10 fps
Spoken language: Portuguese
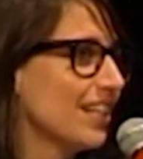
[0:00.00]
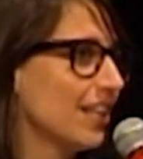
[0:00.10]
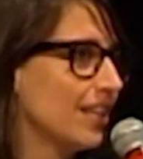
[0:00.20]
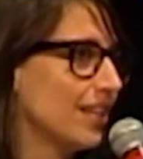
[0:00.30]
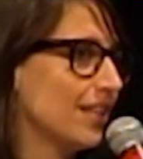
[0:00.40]

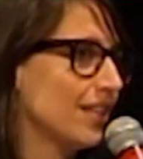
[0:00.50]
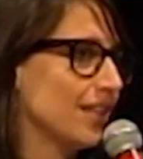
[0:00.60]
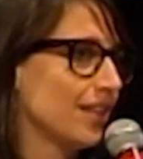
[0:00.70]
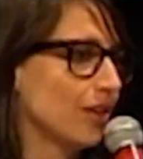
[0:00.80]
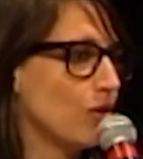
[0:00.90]

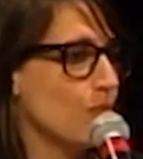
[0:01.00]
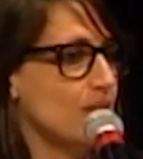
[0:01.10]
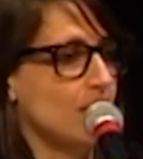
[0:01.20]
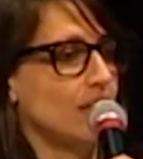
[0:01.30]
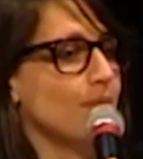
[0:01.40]
É,
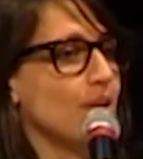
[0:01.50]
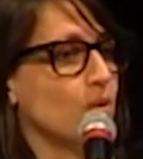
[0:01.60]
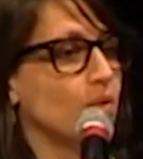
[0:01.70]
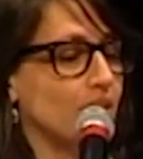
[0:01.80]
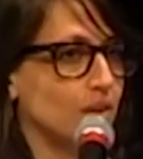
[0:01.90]
comecei a ter mais
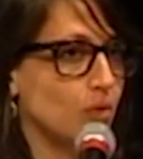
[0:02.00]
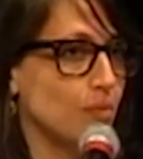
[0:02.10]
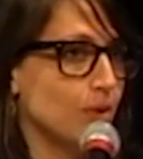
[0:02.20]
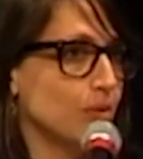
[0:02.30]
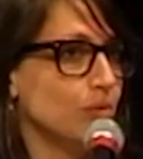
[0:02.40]
contato com
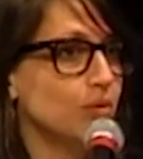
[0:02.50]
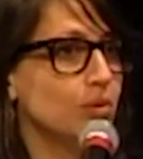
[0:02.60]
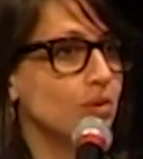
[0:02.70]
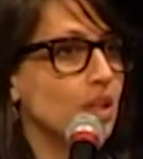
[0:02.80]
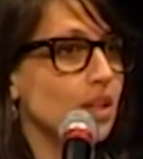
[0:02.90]
o
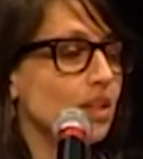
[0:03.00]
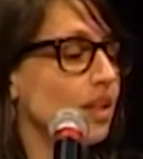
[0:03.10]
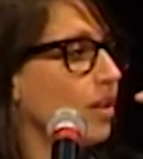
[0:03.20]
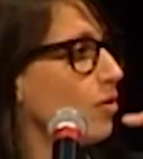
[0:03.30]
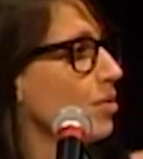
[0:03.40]
produto
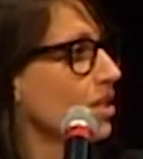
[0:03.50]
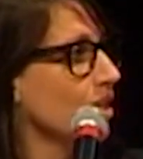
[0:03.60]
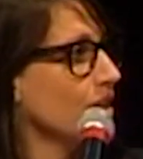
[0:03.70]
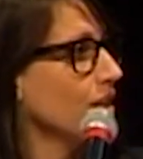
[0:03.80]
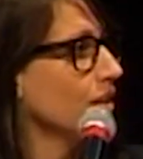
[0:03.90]
e aí
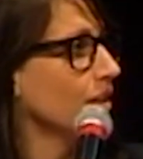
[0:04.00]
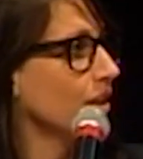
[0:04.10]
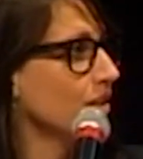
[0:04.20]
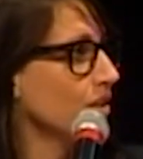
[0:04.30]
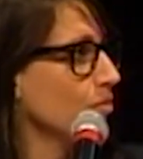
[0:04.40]
comecei a
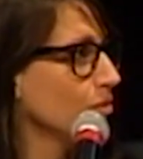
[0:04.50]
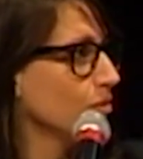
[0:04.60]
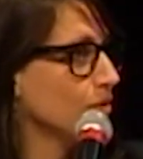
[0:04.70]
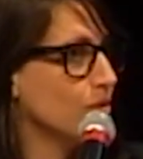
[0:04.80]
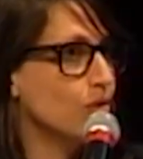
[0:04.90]
entrar nesse
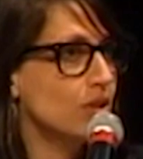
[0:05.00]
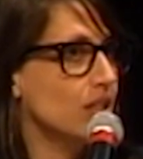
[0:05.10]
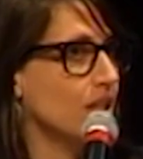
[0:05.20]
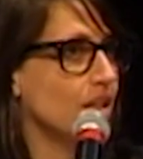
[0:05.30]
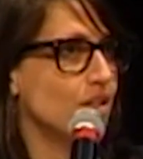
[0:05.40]
mundo e
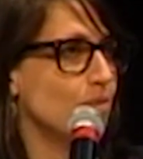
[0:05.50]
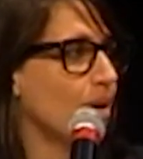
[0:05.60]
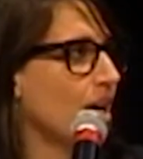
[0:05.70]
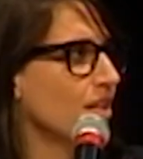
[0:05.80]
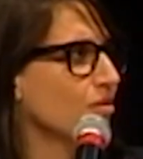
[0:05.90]
gostei
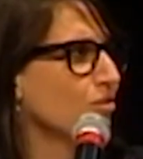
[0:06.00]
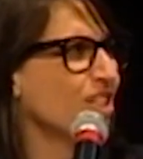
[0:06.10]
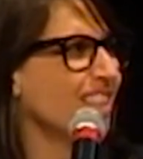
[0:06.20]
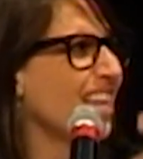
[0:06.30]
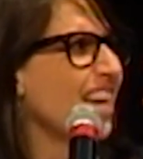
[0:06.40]
demais. Não
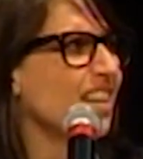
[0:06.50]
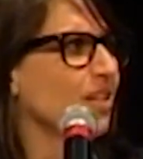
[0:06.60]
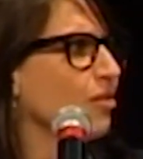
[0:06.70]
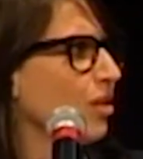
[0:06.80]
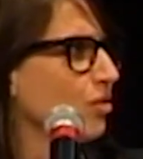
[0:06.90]
tinha ideia
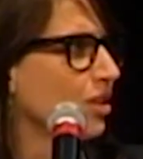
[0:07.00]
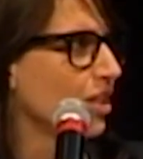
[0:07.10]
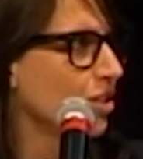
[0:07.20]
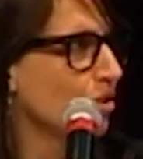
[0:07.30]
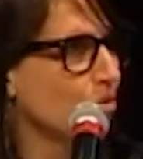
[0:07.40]
que eu ia
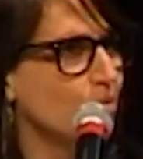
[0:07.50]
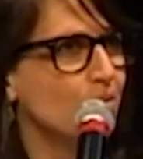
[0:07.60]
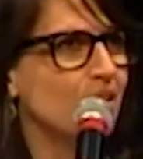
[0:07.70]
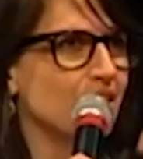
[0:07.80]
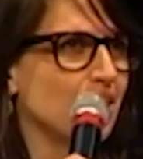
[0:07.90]
gostar disso.
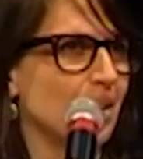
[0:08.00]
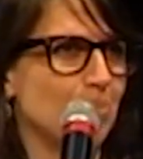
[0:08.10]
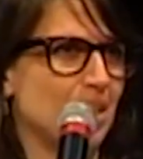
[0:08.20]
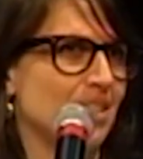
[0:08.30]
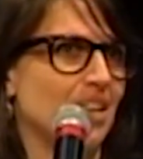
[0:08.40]
Nunca tinha
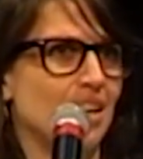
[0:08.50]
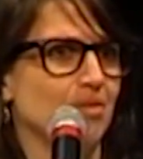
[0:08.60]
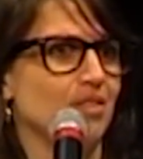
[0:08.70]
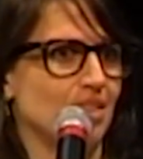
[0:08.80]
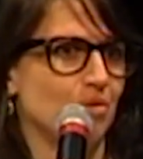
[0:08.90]

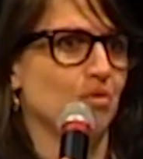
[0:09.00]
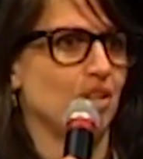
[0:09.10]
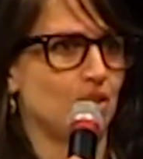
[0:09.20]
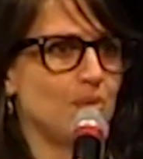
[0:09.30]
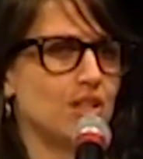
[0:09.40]
pensado assim
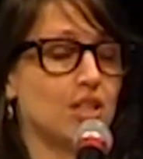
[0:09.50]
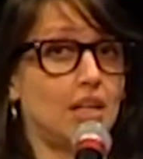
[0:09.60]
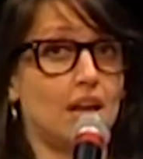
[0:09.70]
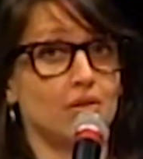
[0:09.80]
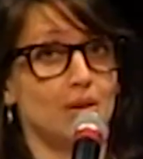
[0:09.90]
conscientemente
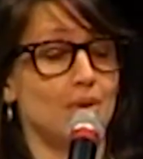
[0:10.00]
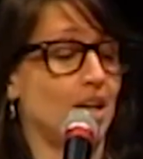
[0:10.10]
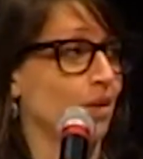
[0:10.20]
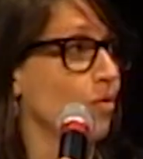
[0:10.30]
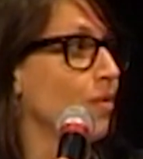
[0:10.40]
quero
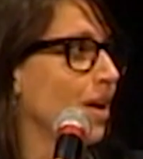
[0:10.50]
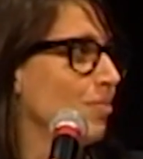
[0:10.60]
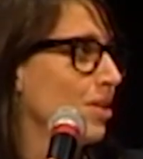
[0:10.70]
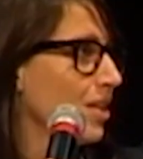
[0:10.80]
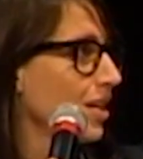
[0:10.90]
trabalhar com
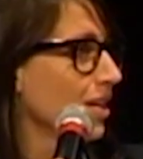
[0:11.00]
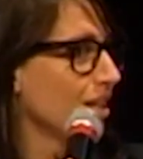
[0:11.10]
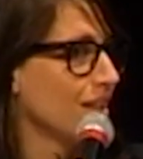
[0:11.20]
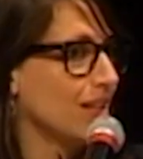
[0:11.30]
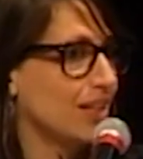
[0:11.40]
web,
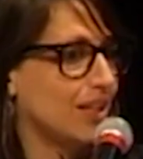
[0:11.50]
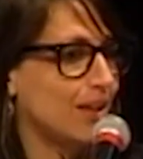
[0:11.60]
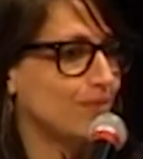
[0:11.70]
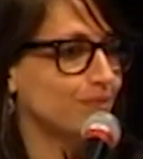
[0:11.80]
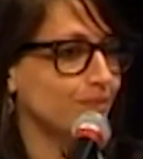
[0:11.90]
né?